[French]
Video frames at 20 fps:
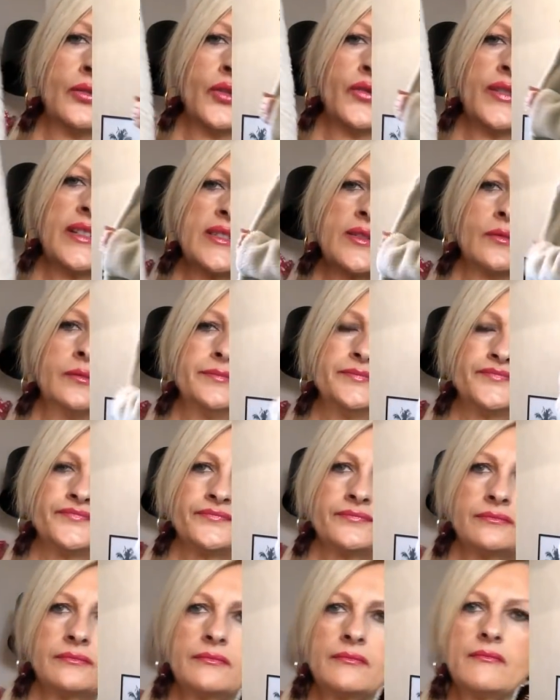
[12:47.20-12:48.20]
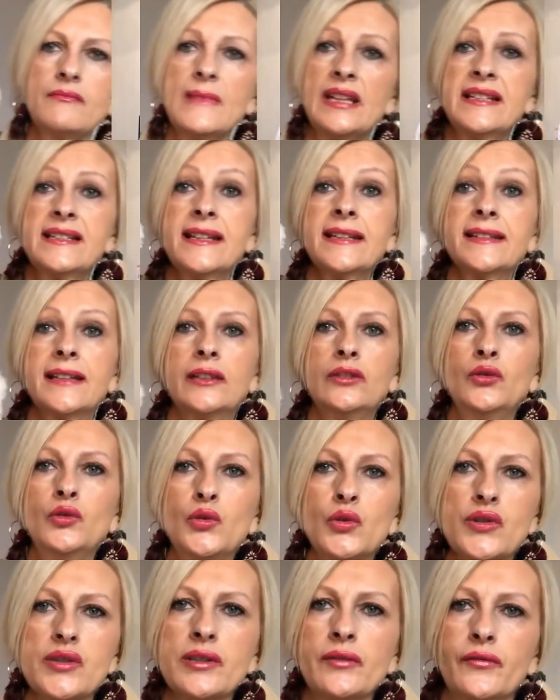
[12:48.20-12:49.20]
toute façon. C'est un
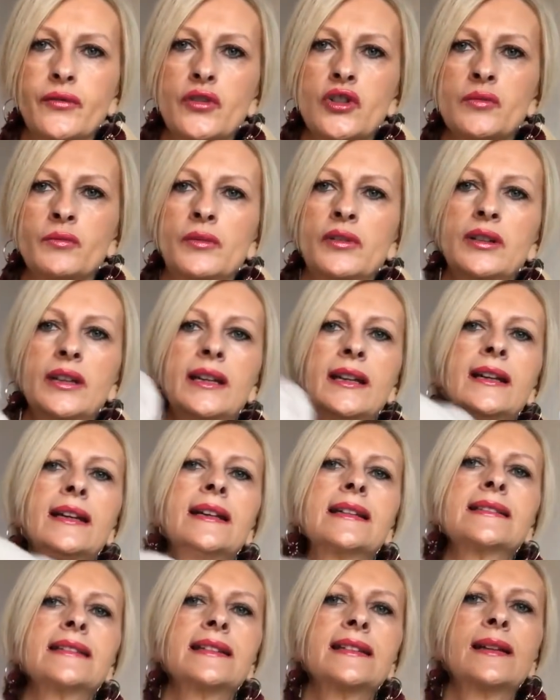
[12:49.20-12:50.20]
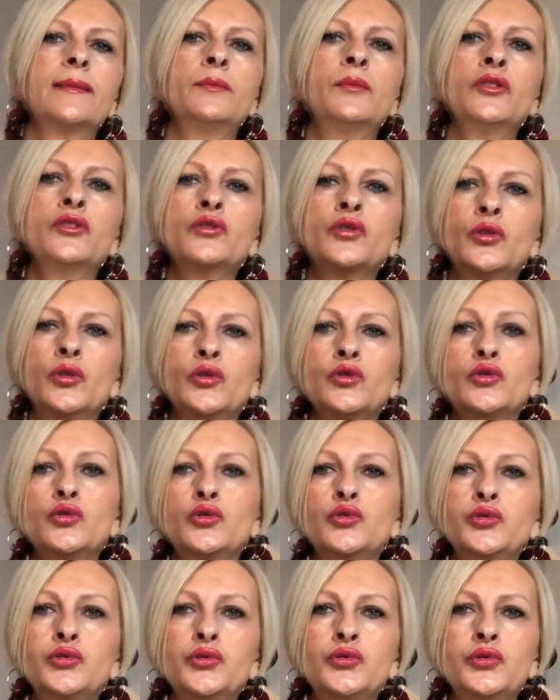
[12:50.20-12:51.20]
ours, franchement. C'est un manteau
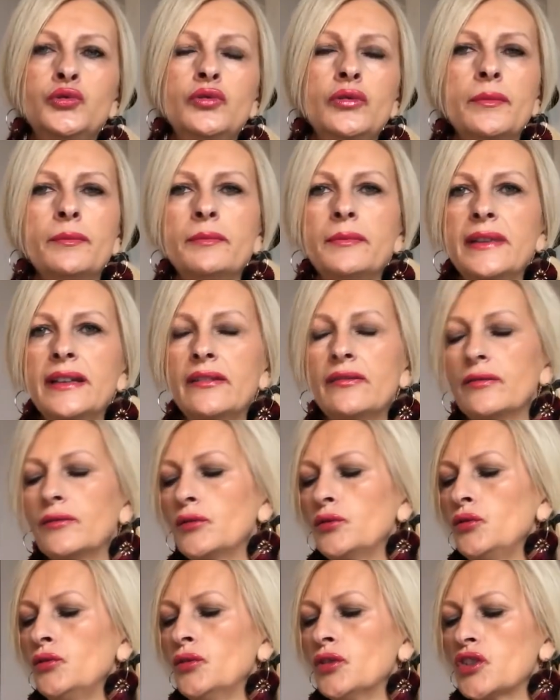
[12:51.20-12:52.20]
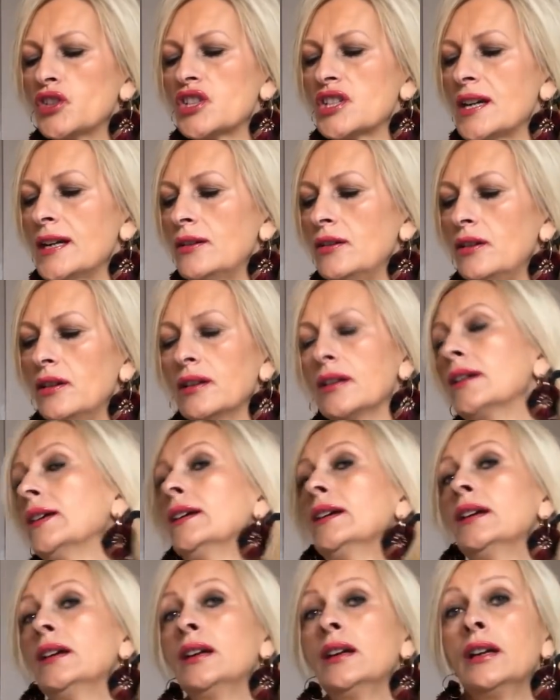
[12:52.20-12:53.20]
doudou, mais d'une chaleur.
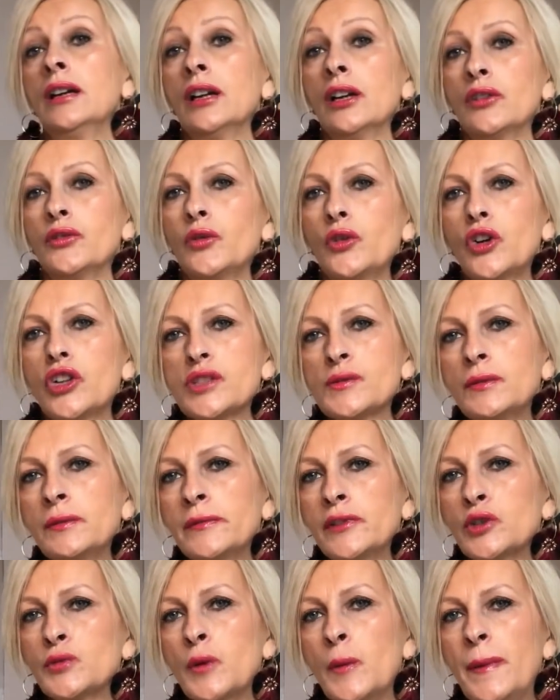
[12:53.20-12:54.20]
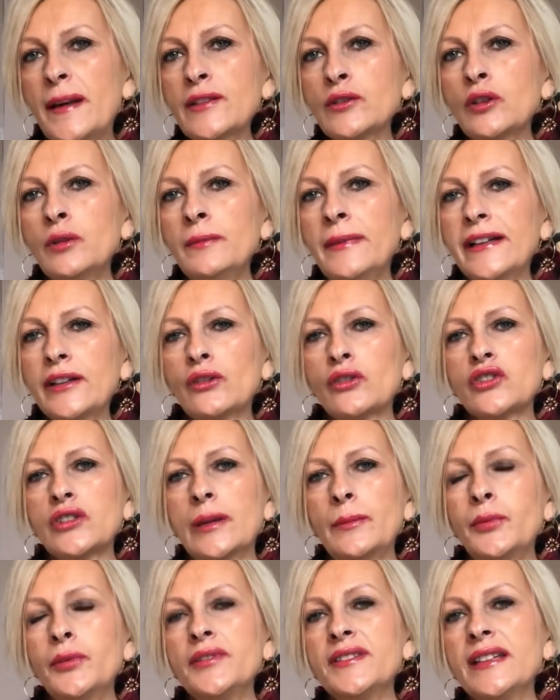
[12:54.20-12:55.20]
Donc en ce moment, je peux pas trop le mettre. Donc je suis
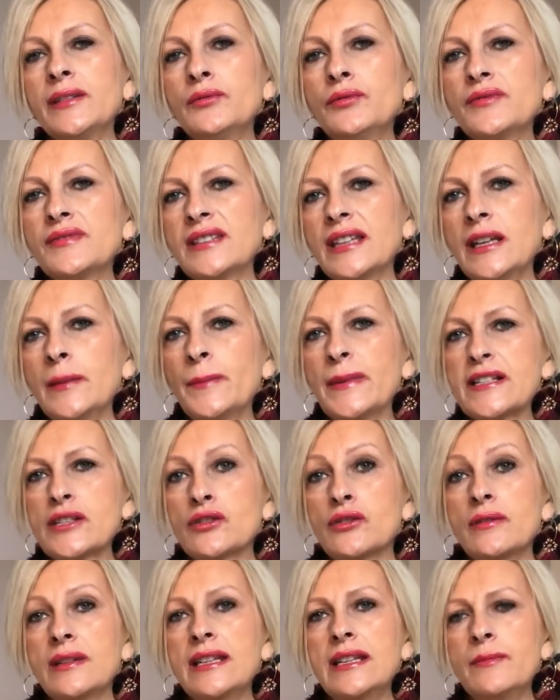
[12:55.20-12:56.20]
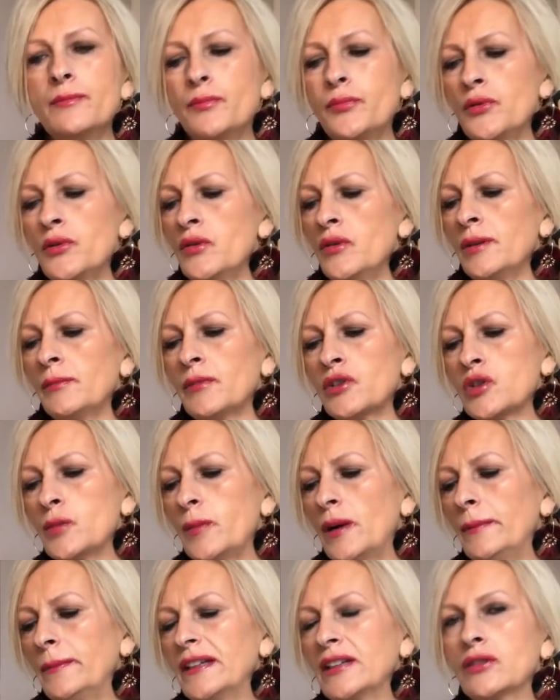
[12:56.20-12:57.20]
un peu dégoûtée parce qu'il pleut et moi je vais
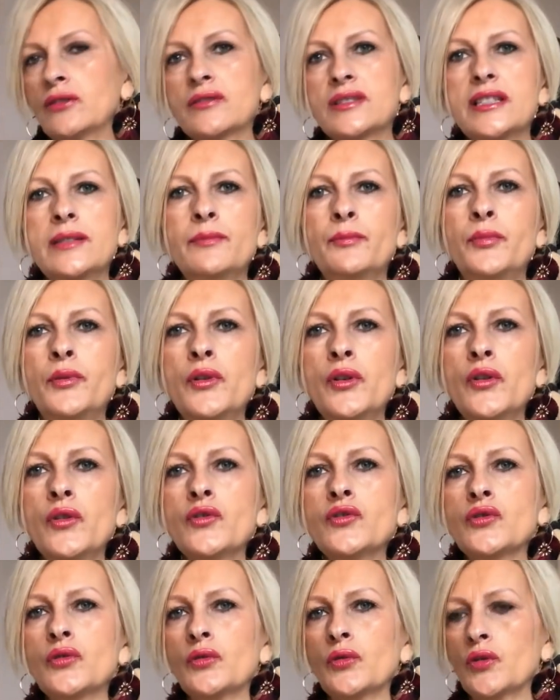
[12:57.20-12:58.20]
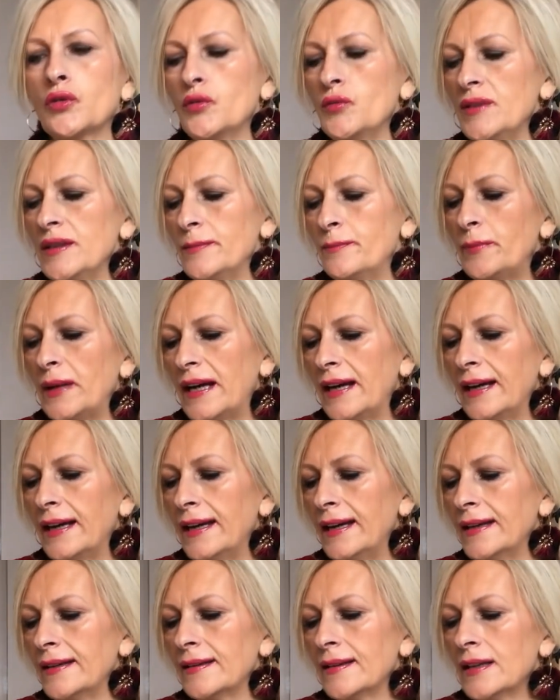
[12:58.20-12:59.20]
pas le mettre quand il pleut. Donc lui,
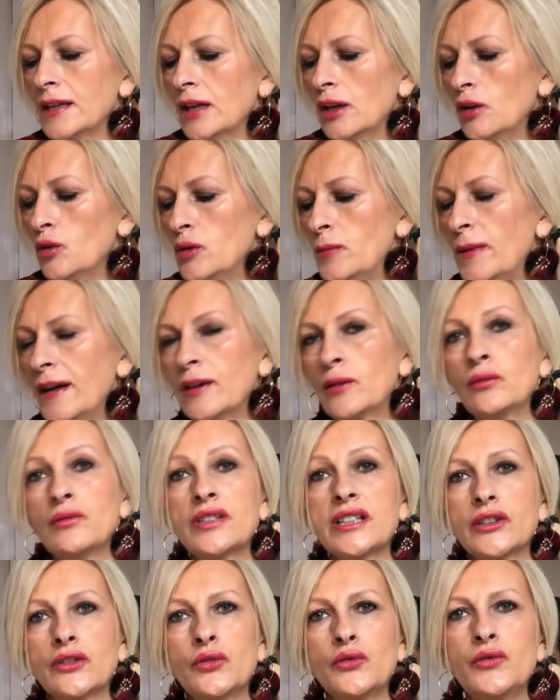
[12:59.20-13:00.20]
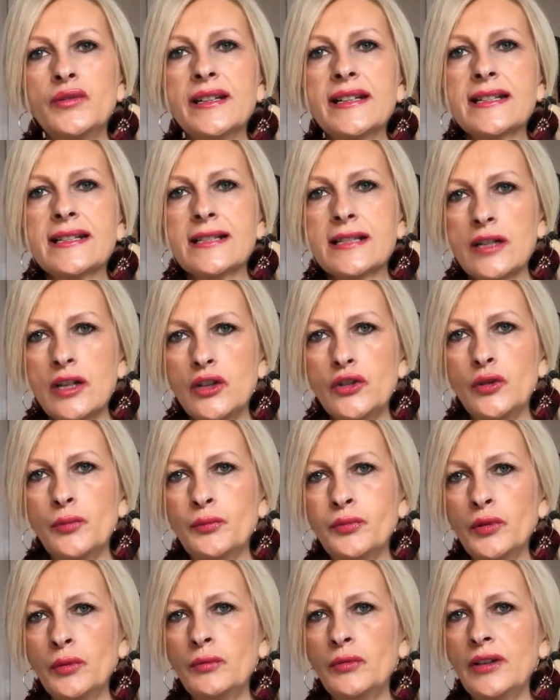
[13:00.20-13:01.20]
pareil. Lui, par contre, j'ai attendu les soldes
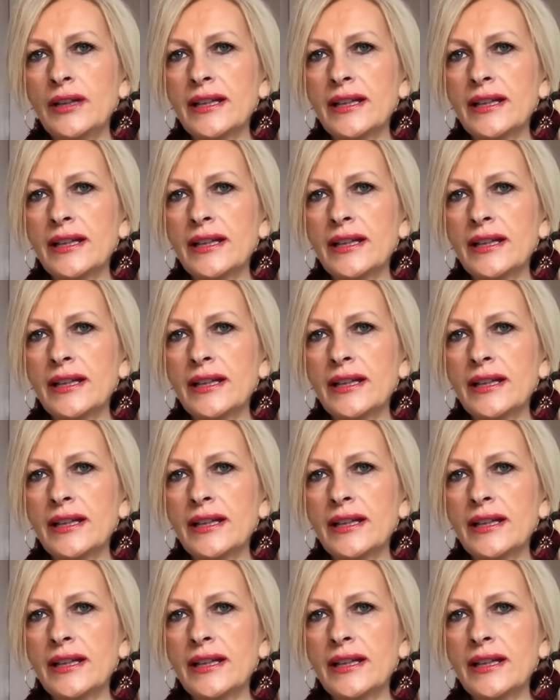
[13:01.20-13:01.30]
pour me